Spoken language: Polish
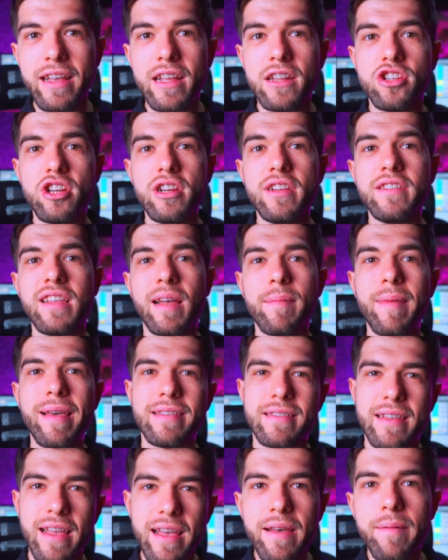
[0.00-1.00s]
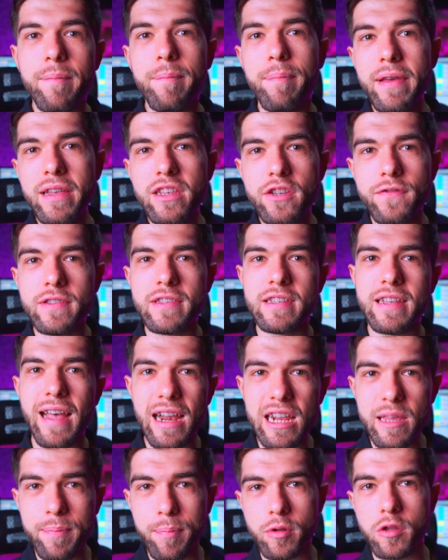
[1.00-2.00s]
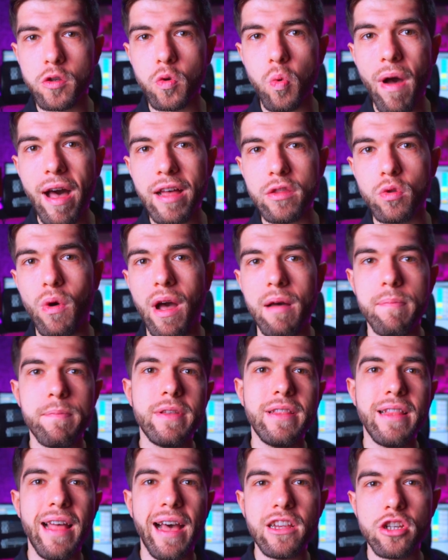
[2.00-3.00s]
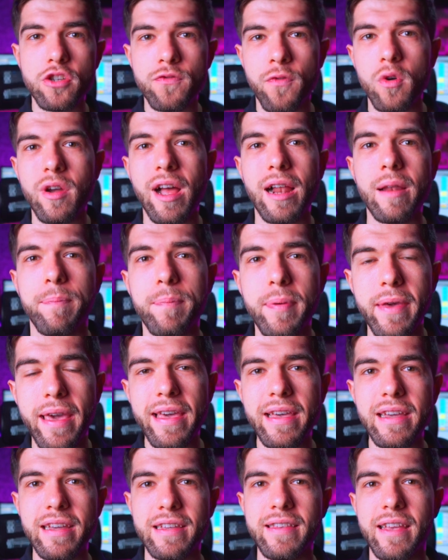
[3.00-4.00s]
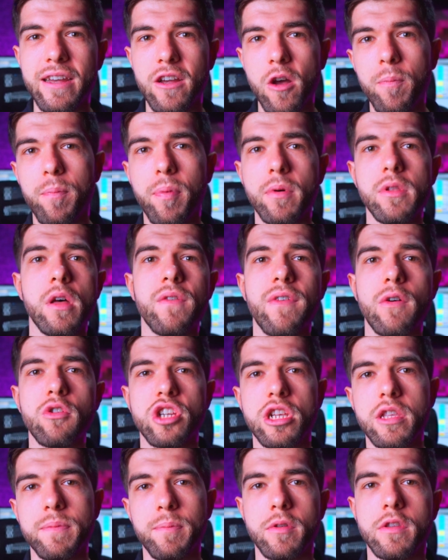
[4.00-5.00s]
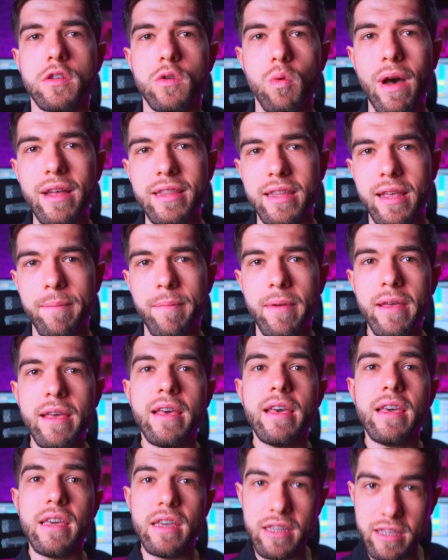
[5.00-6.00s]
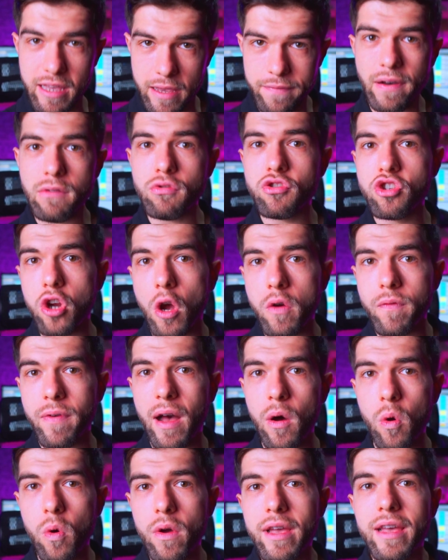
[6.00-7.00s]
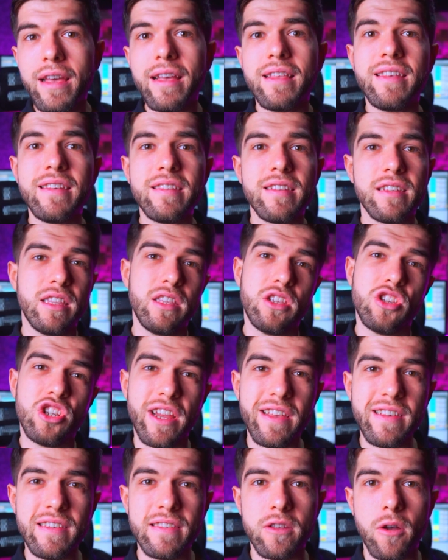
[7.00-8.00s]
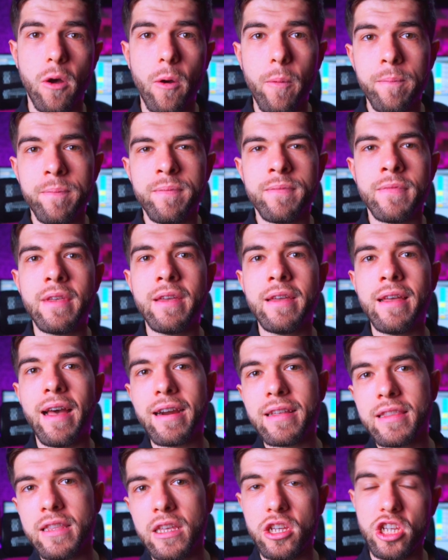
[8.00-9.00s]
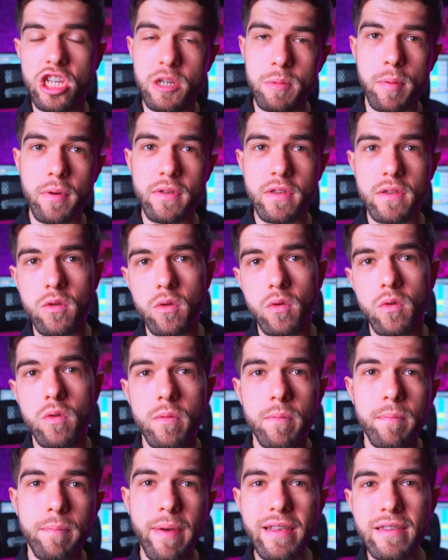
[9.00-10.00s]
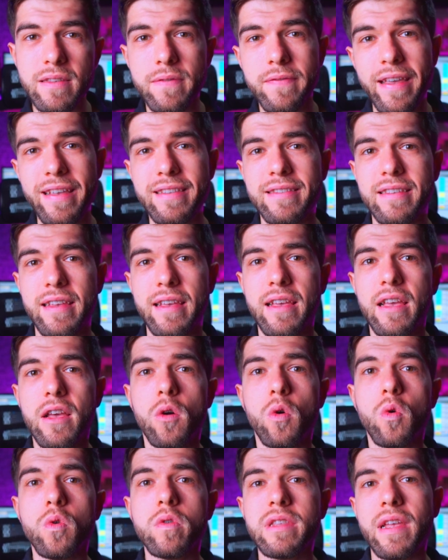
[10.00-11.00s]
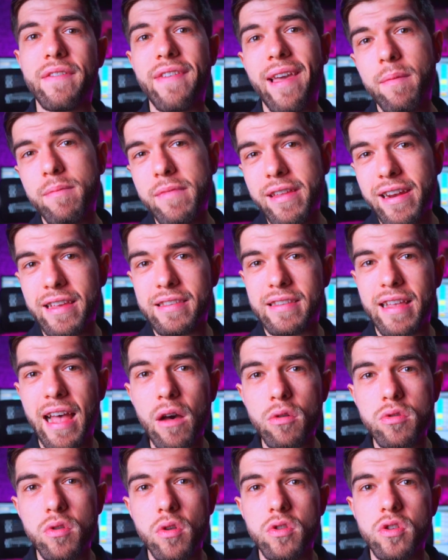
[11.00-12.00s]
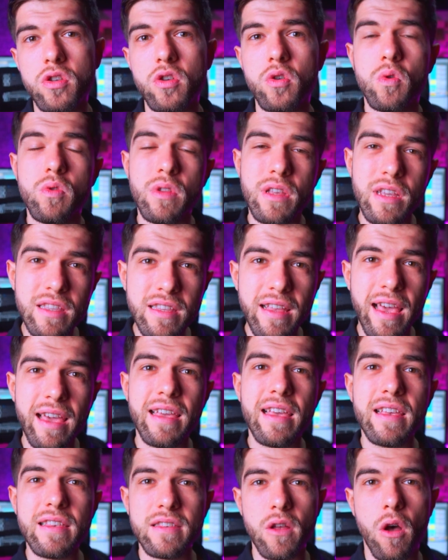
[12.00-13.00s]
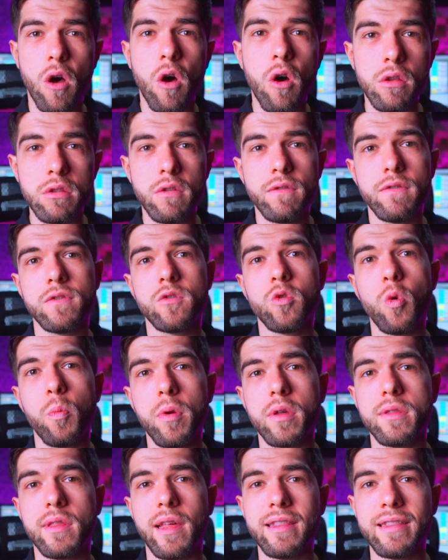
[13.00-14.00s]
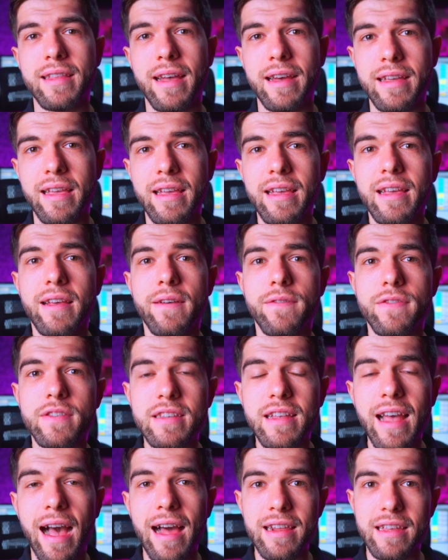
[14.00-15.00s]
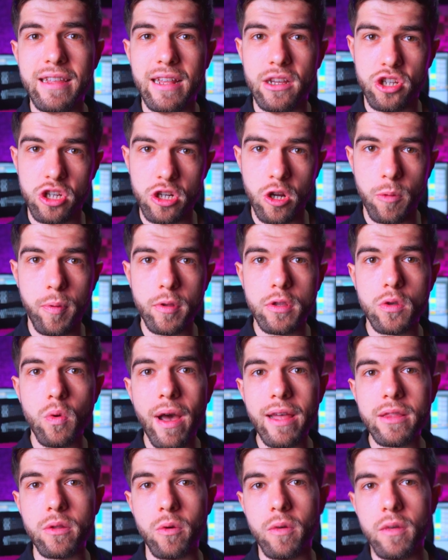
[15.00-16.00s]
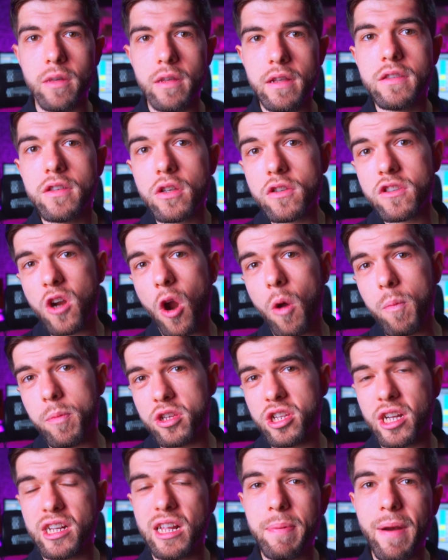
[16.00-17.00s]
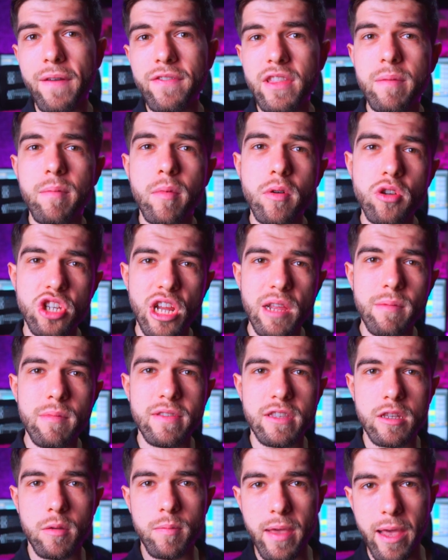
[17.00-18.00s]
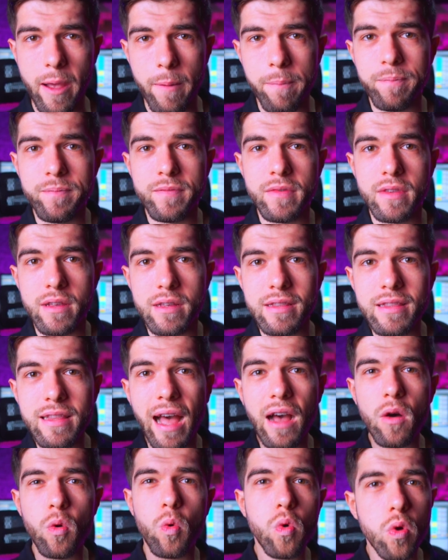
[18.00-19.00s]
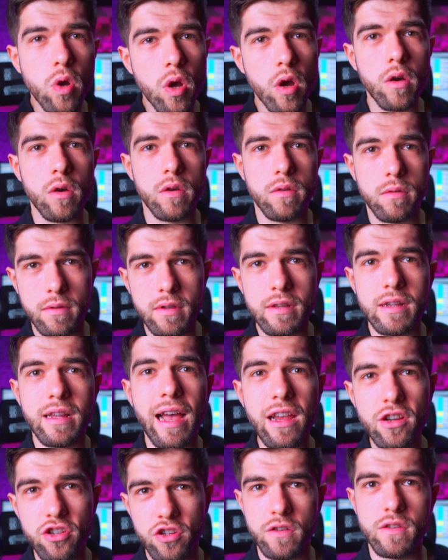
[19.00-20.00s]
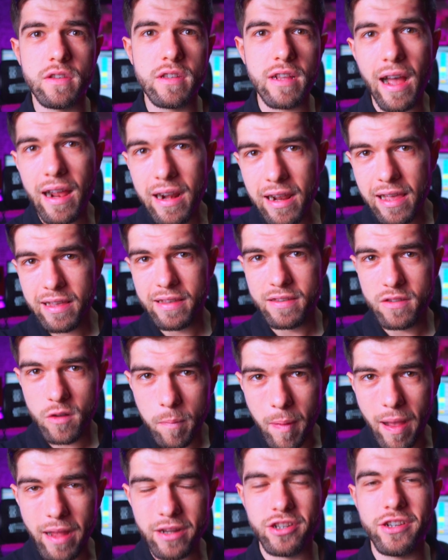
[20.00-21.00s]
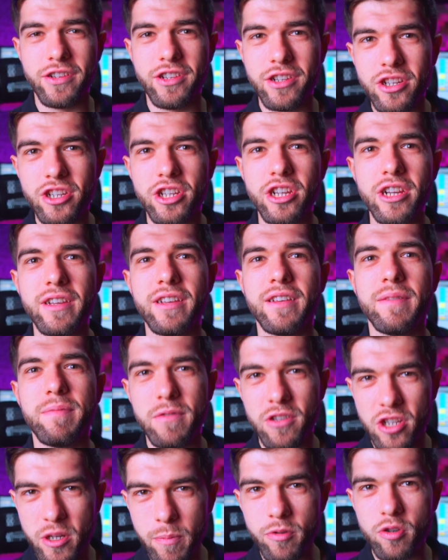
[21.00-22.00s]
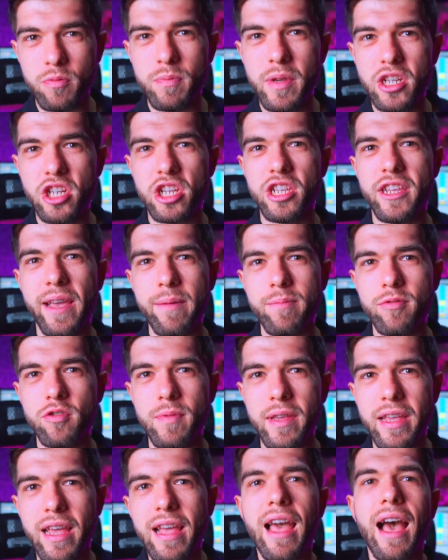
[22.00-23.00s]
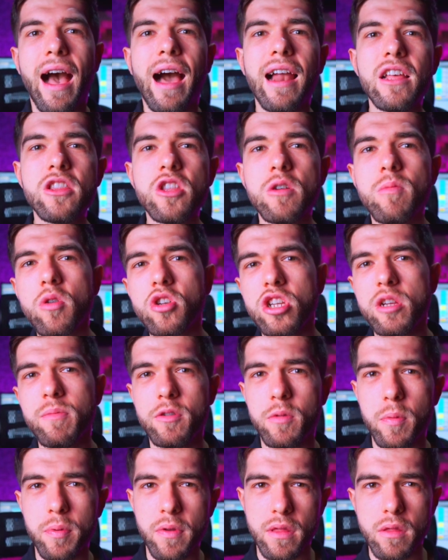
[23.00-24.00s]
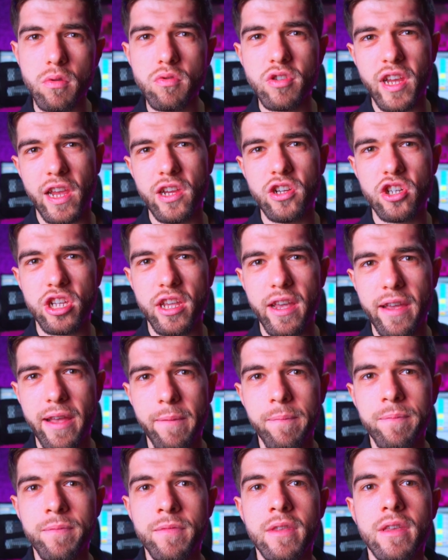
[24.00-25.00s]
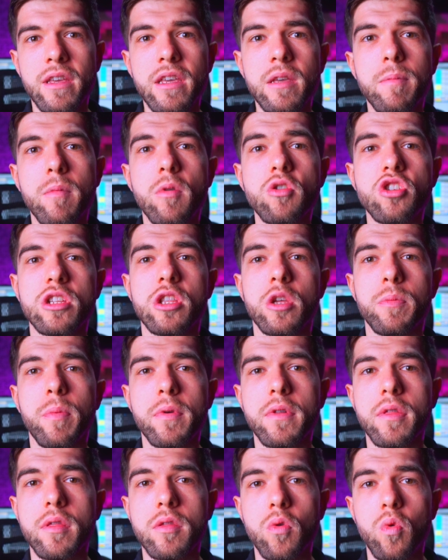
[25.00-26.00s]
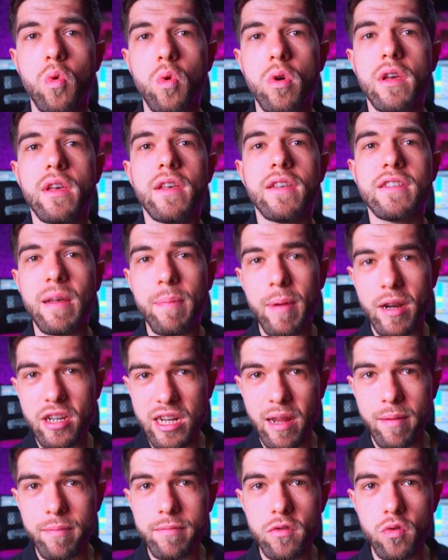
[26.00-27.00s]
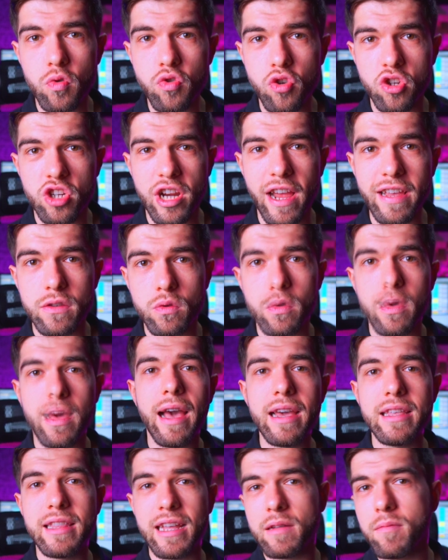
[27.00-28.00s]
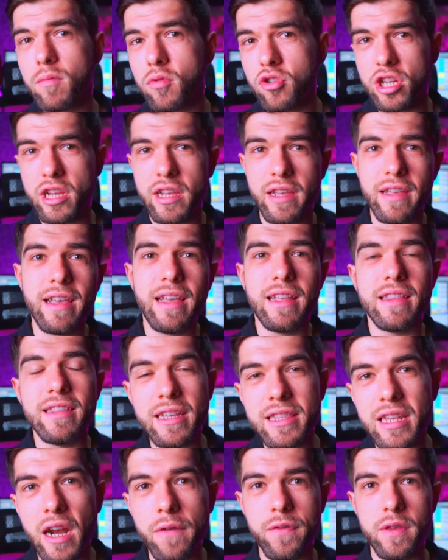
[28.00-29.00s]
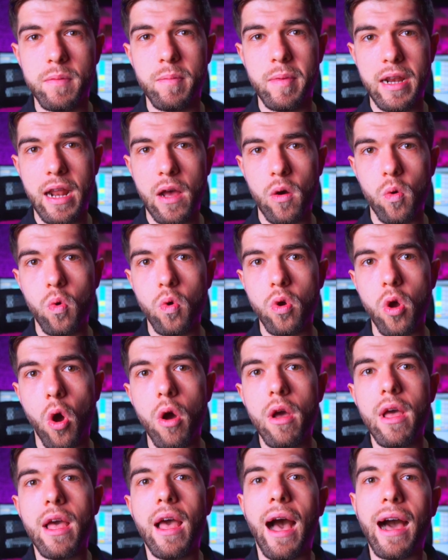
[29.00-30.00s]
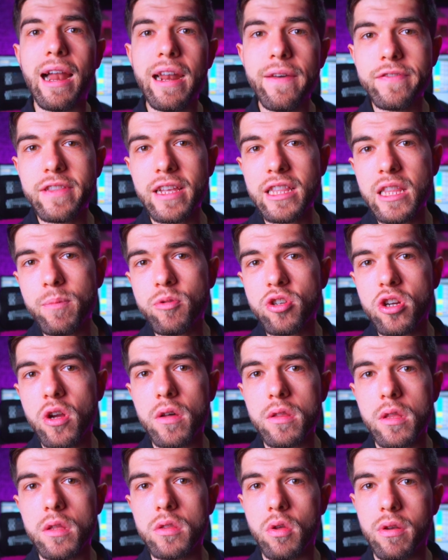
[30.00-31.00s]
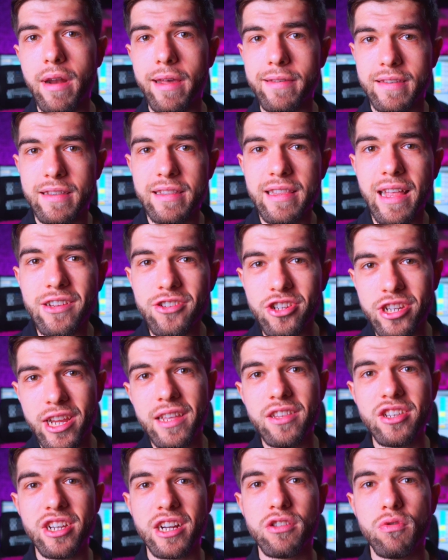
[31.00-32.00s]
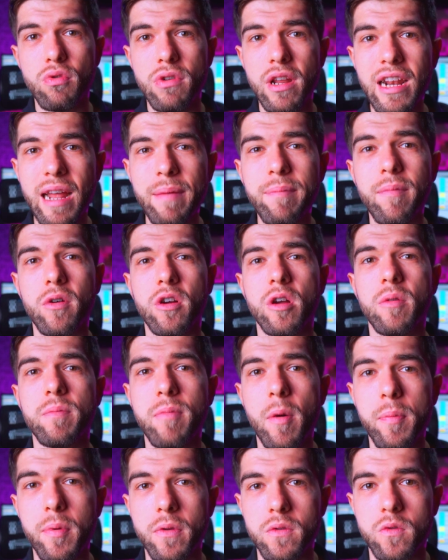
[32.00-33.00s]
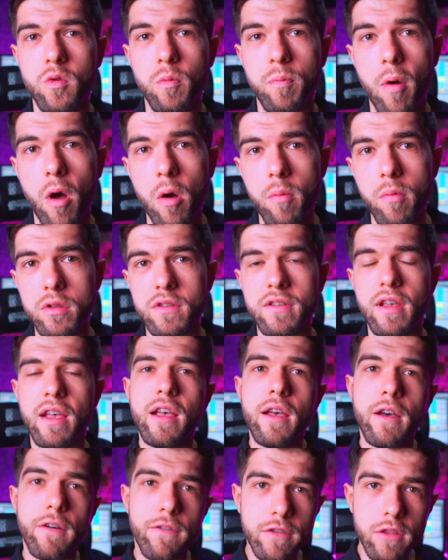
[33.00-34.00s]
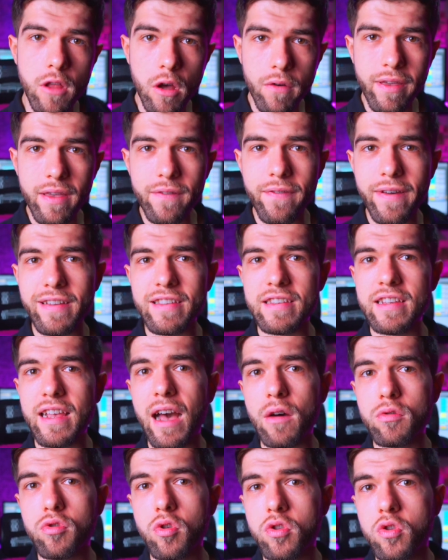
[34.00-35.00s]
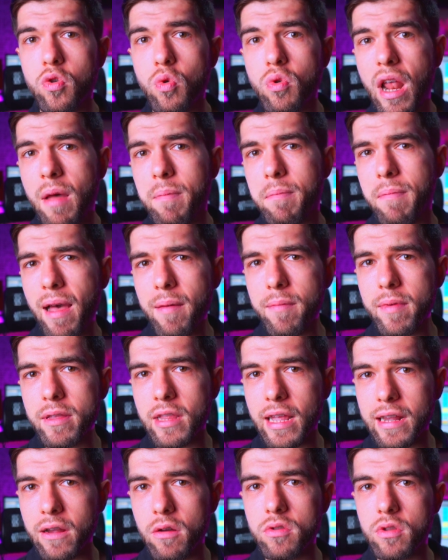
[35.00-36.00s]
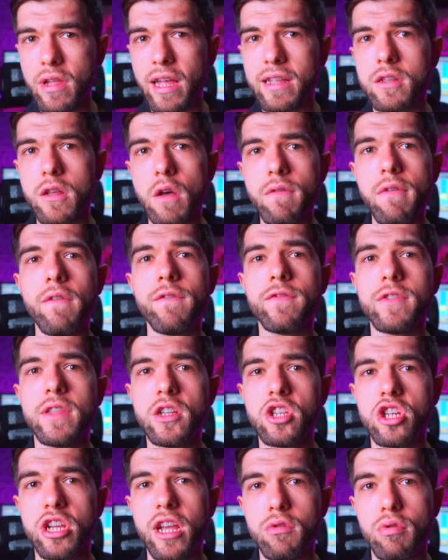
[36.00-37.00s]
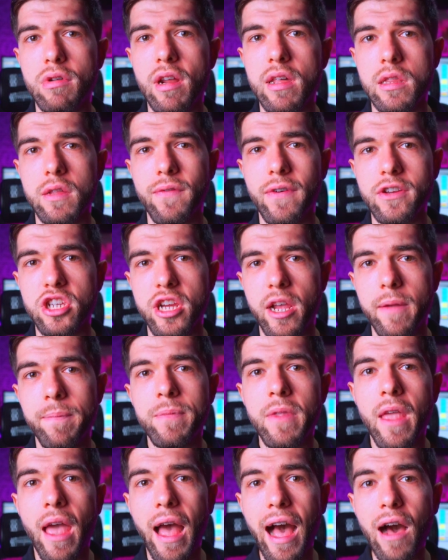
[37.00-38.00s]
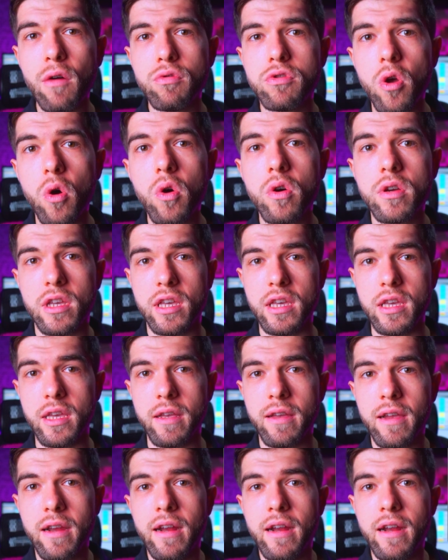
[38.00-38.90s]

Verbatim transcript: Czyli zamiast być w skali podkładu, aby nasz wokal pięknie komponował się z podkładem i nie fałszował, niestety często y, artyści po prostu bez wiedzy ustawiają nieraz autotune i nie jest on w 100% w skali naszego podkładu. I co zrobić? Tak naprawdę możemy sobie na ucho każdą skalę zobaczyć, czy, czy brzmi, czy nie brzmi, ale to może być po prostu ciężkie i może to po prostu zabrać nam dużo czasu, a i tak może nie trafimy na ucho. Ale wtedy przychodzą do nas narzędzia, które nam mogą po prostu pomóc. W nowej wersji Autotuna mamy taką dodatkową wtyczkę, która nazywa się AutoKey.